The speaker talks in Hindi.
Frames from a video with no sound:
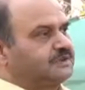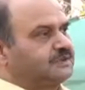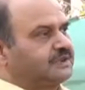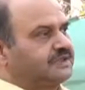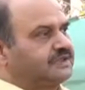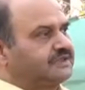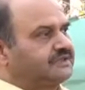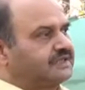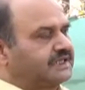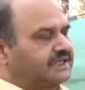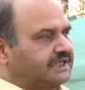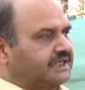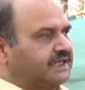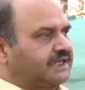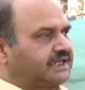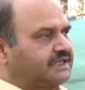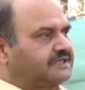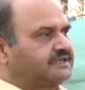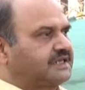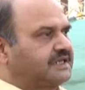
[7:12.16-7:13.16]
टूरिस्ट संख्या
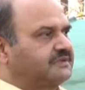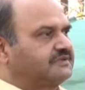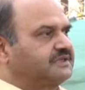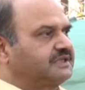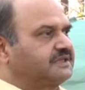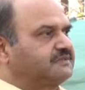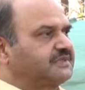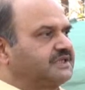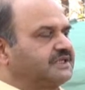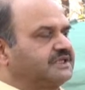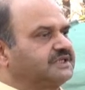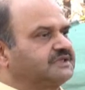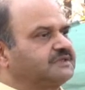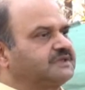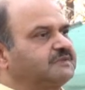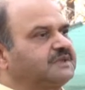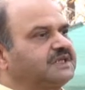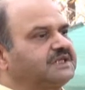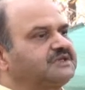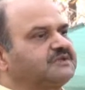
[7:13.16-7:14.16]
के हिसाब से हम देखें तो
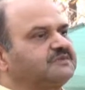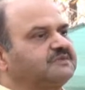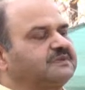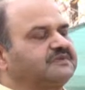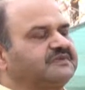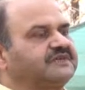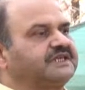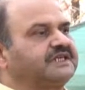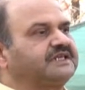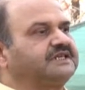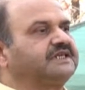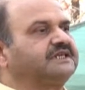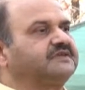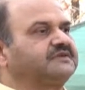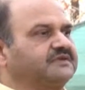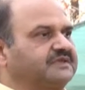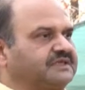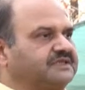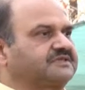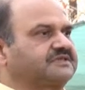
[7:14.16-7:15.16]
हमारे जो बफर एरिया
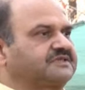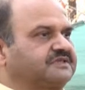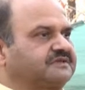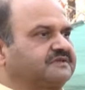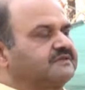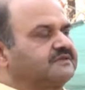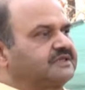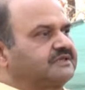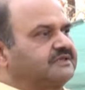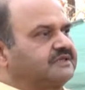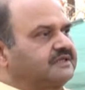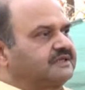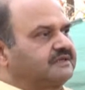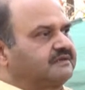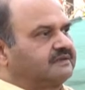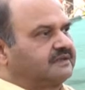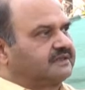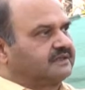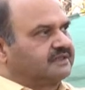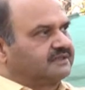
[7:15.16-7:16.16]
टूरिस्ट है जैसे
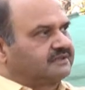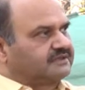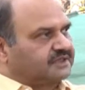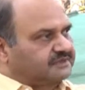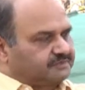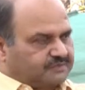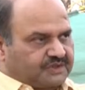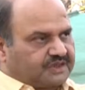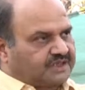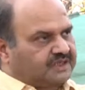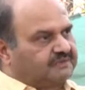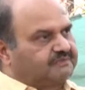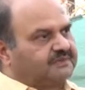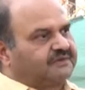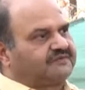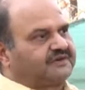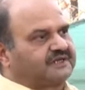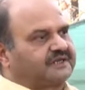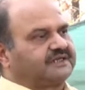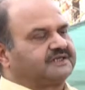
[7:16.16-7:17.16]
सतपुड़ा का
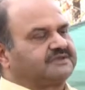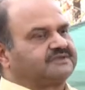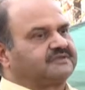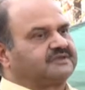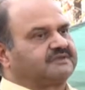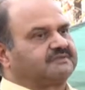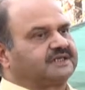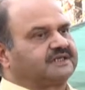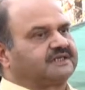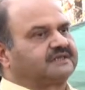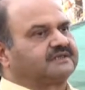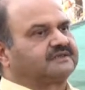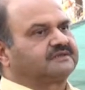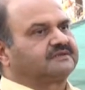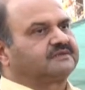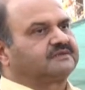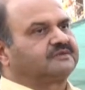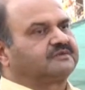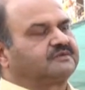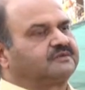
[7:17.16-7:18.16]
बफर है जो हमारा
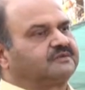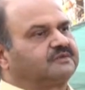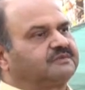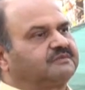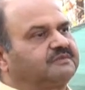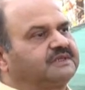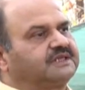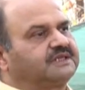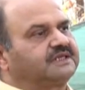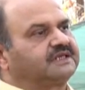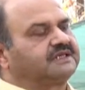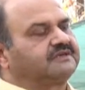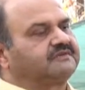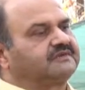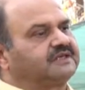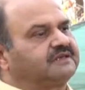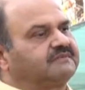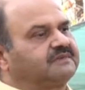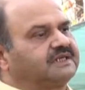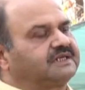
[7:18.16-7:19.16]
तो उनमें
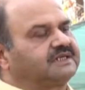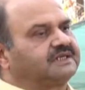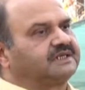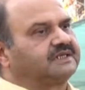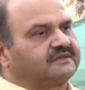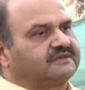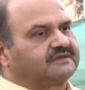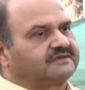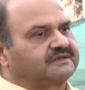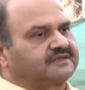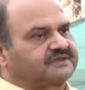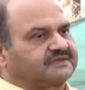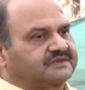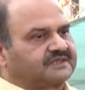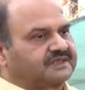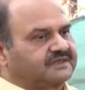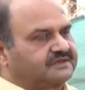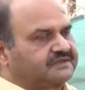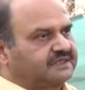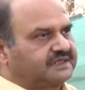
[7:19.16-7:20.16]
करीबन हमारे
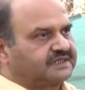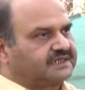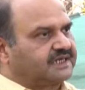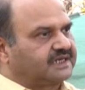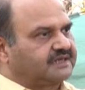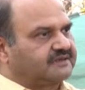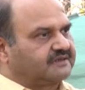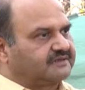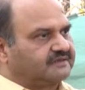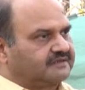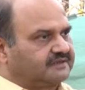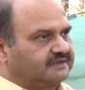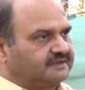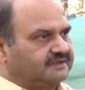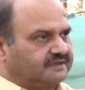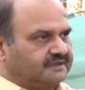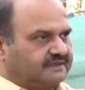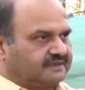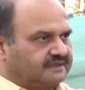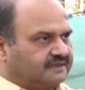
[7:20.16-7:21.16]
सत्तर अस्सी
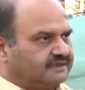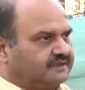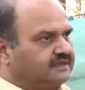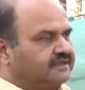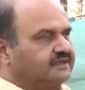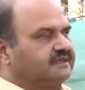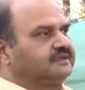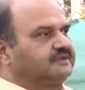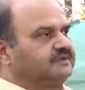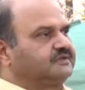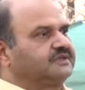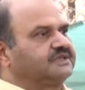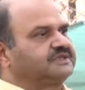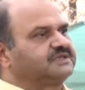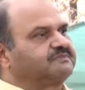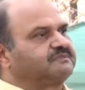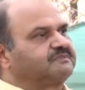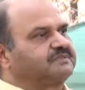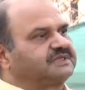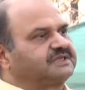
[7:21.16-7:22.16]
हज़ार
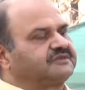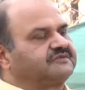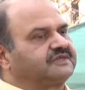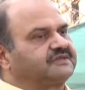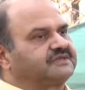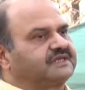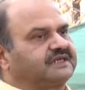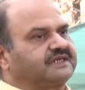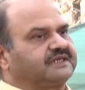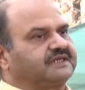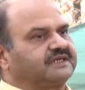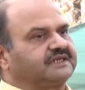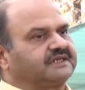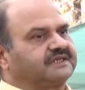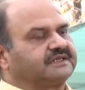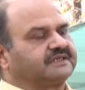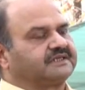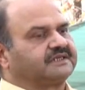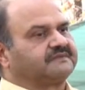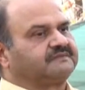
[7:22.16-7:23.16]
टूरिस्ट प्रतिवर्ष आने
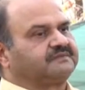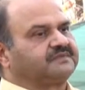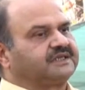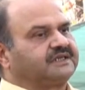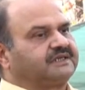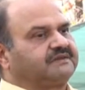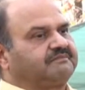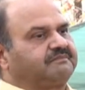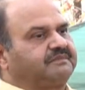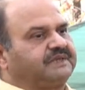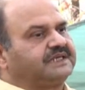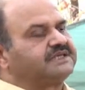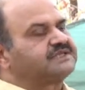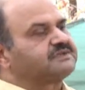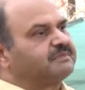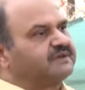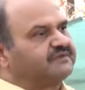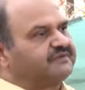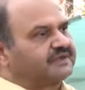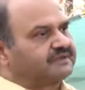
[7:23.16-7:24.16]
लगे हैं पेंच
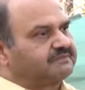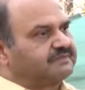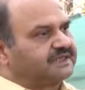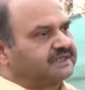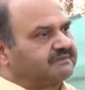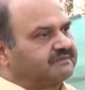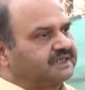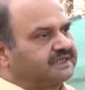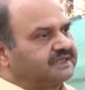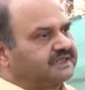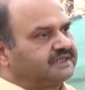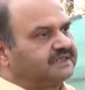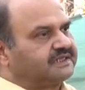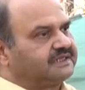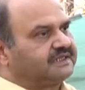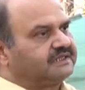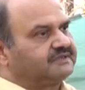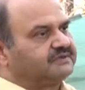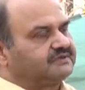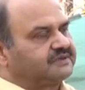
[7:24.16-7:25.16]
बफर में हमारे
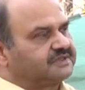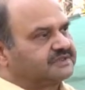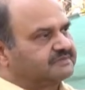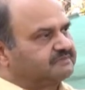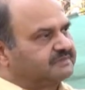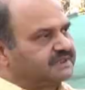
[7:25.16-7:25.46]
टूरिस्ट